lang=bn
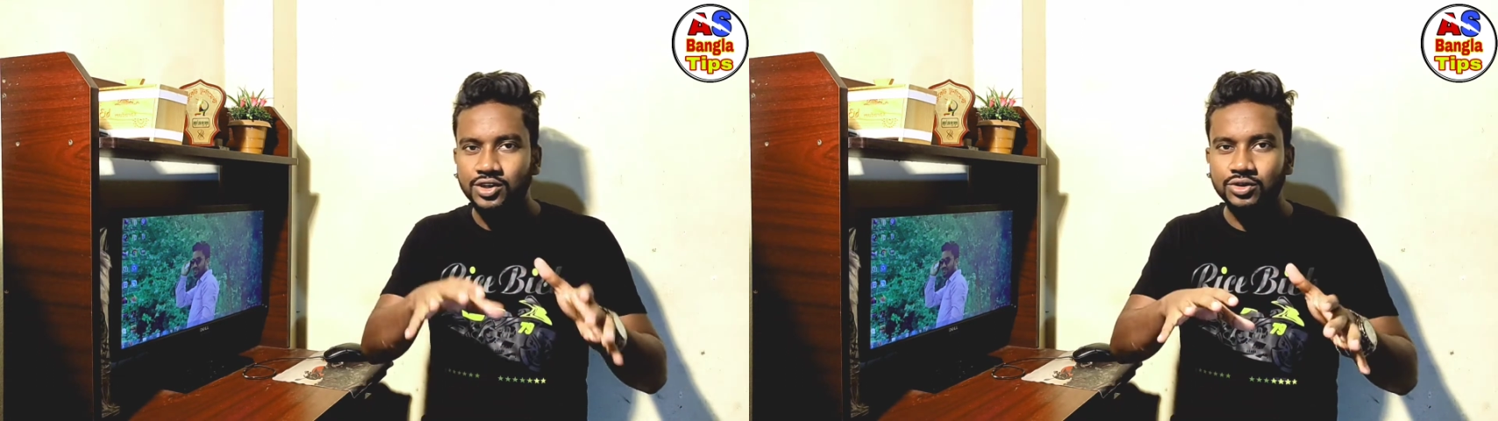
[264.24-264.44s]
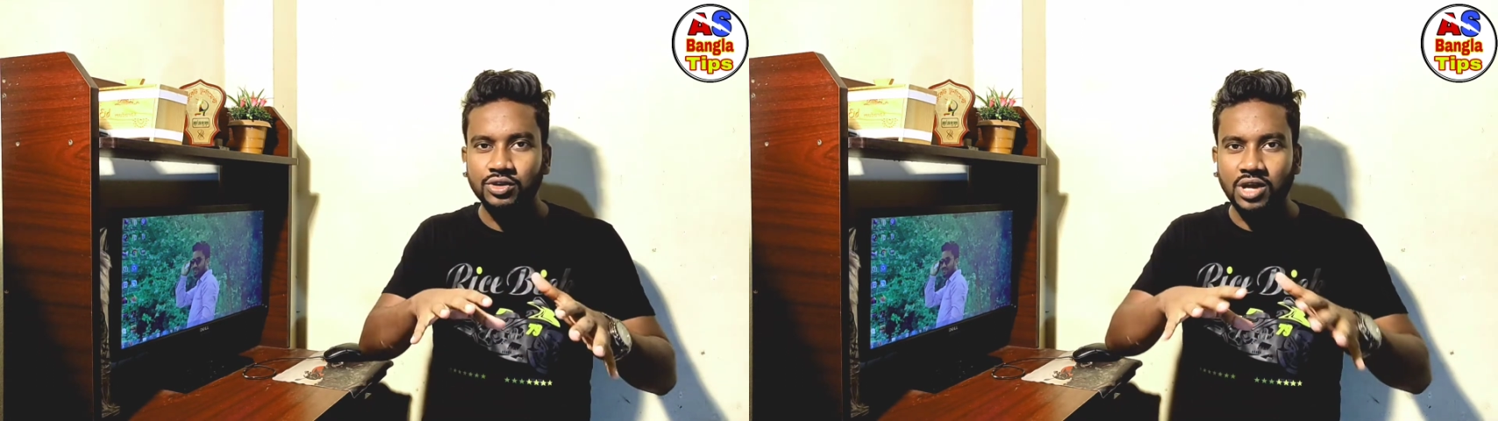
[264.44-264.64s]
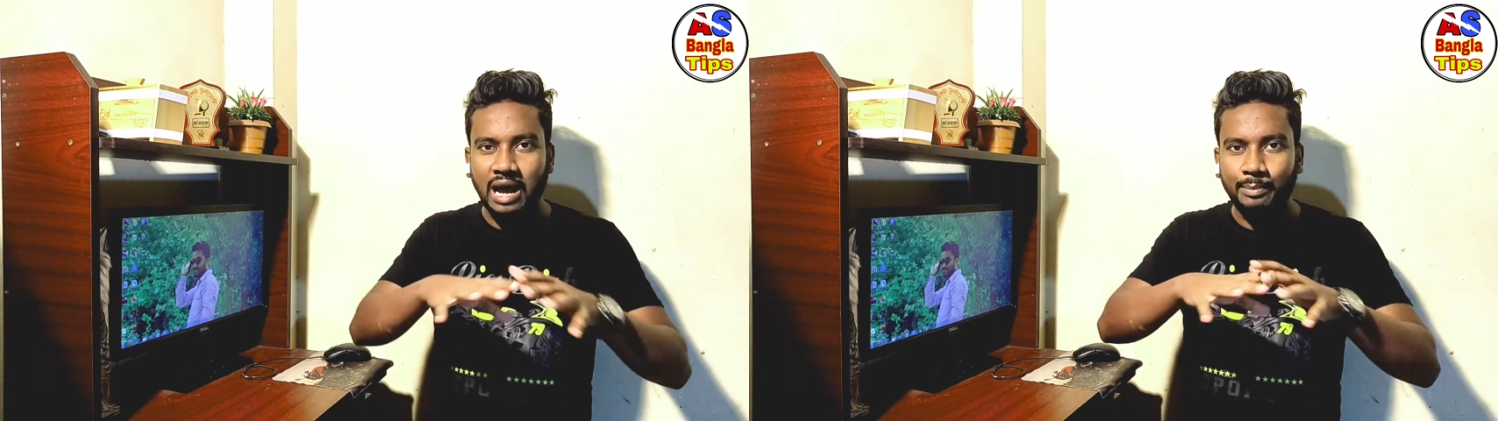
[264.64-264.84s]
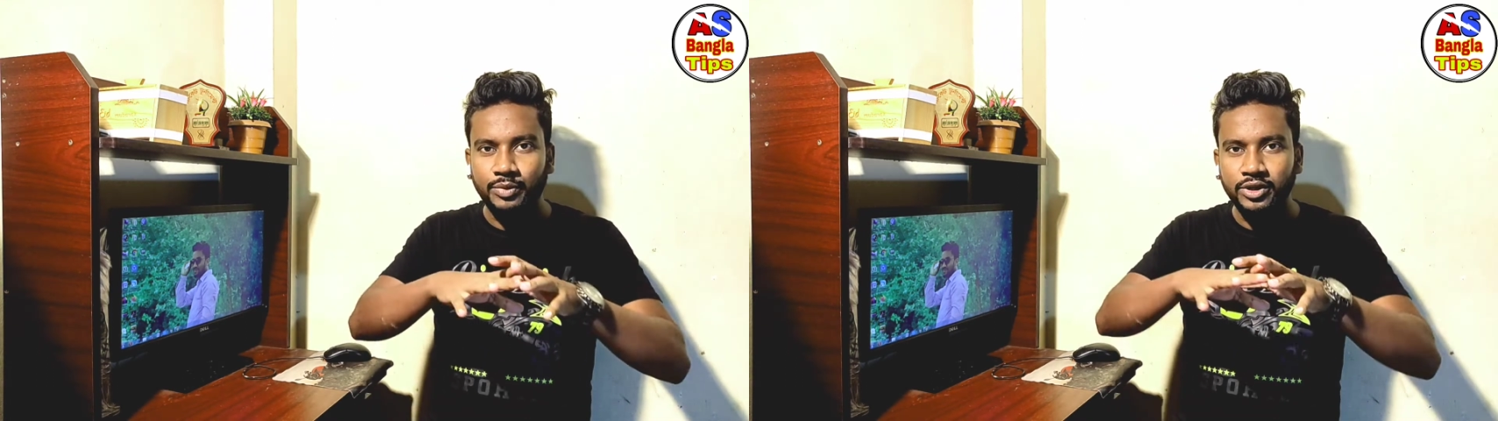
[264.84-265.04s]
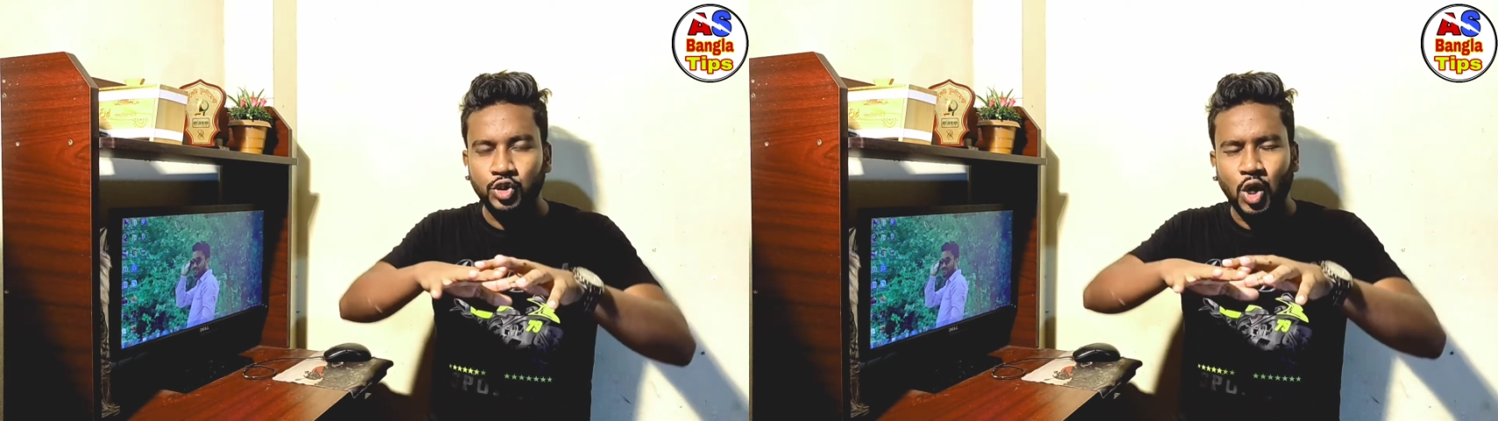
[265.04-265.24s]
এজন্যই
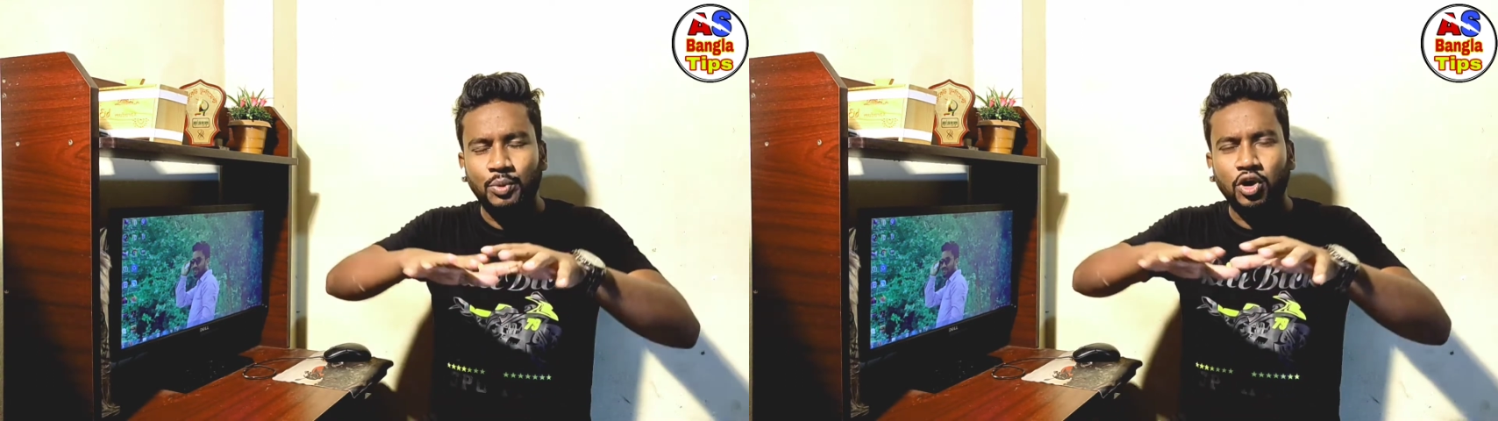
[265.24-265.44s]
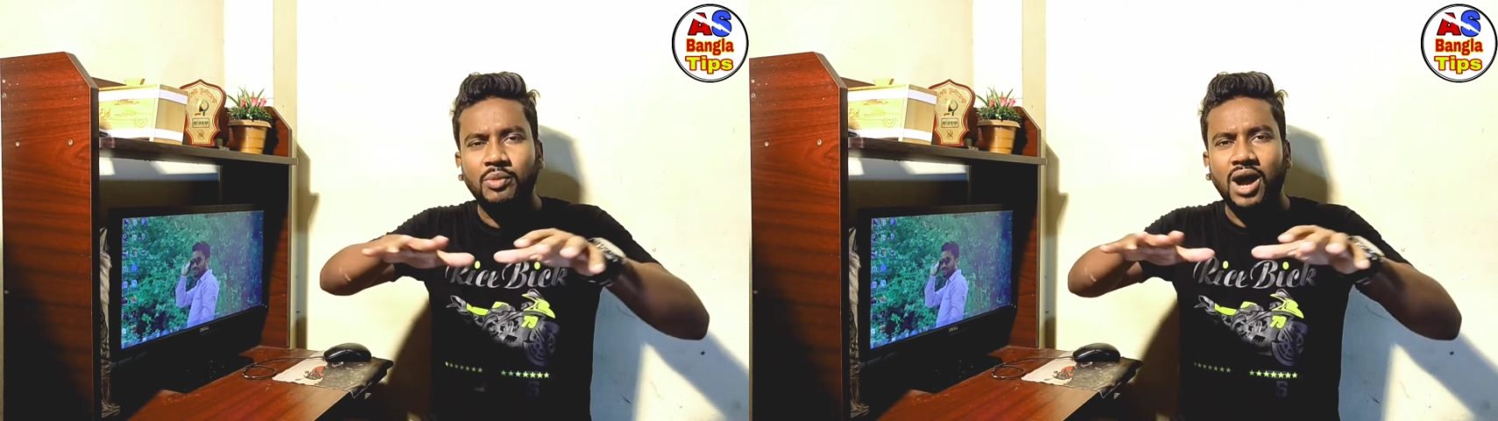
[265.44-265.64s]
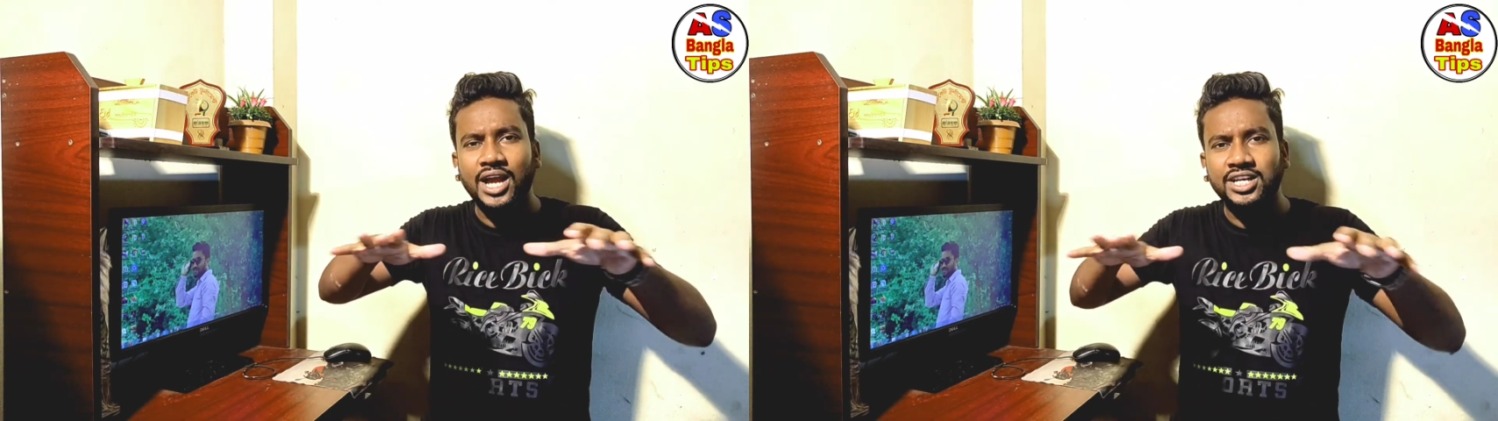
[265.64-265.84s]
আপনি সব রকম